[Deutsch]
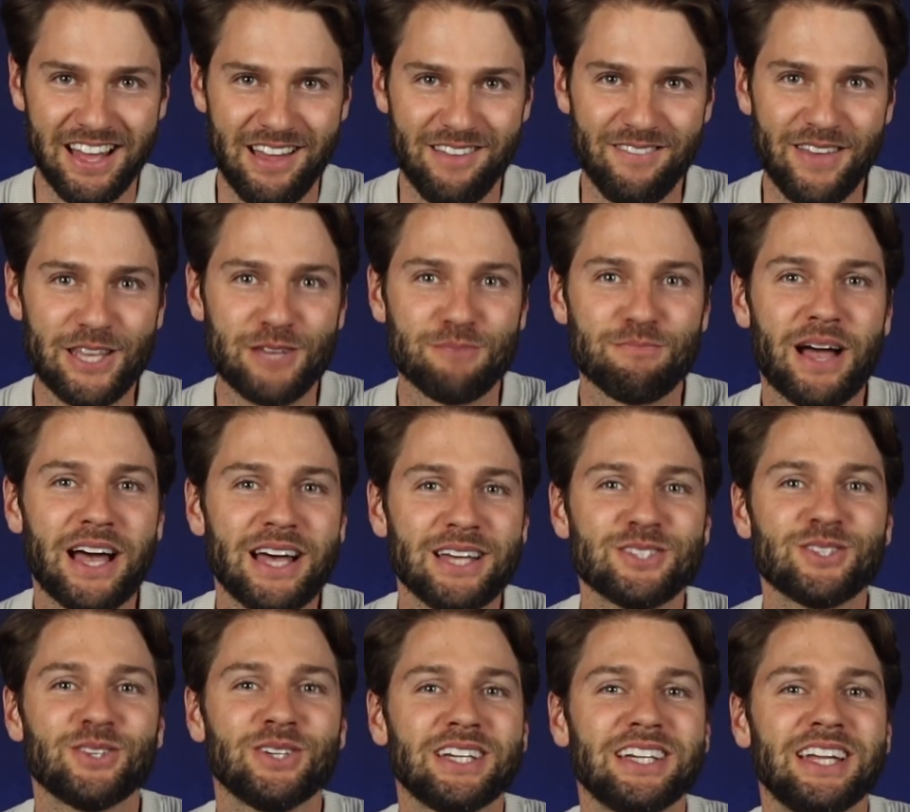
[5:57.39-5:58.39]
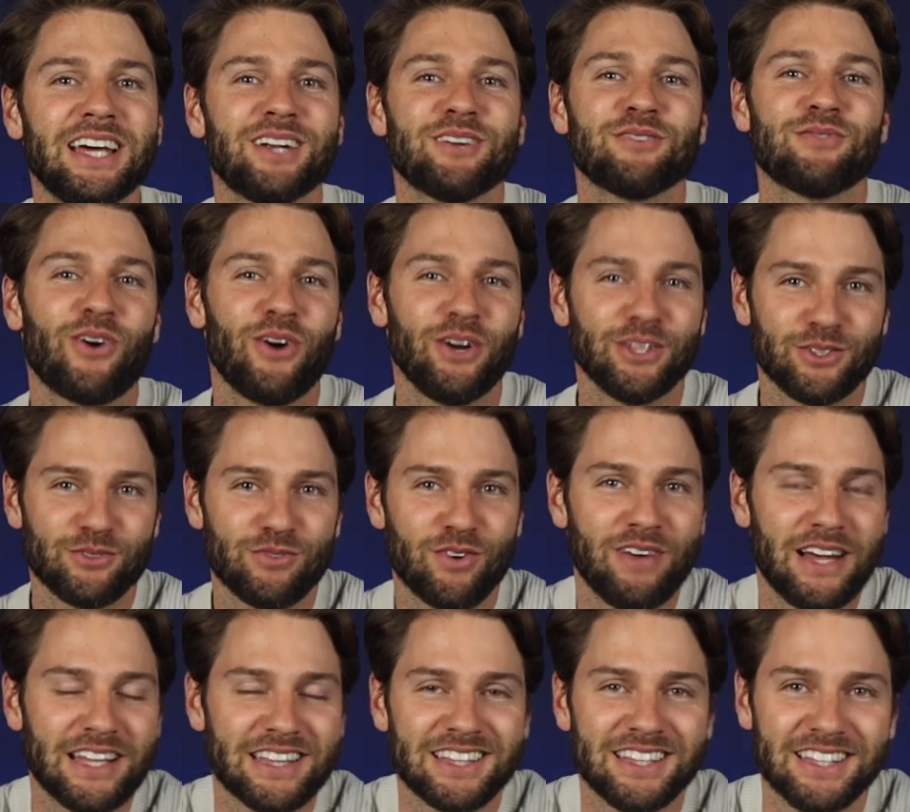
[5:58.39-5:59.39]
welchen Preis du hier deinen Freunden und
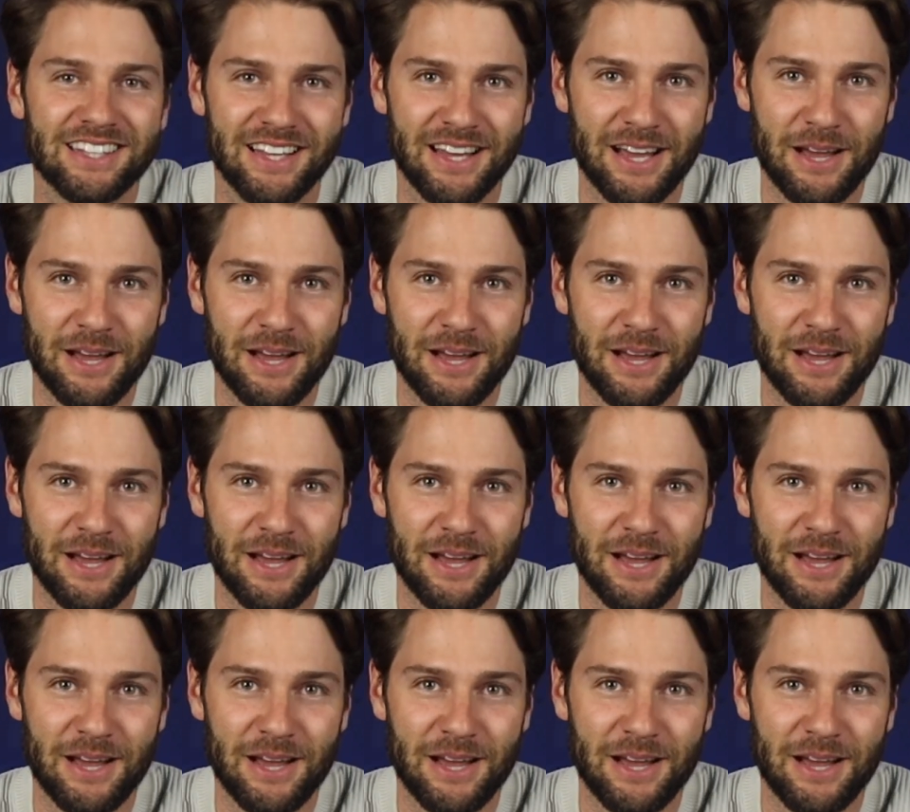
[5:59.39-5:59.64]
Verwandten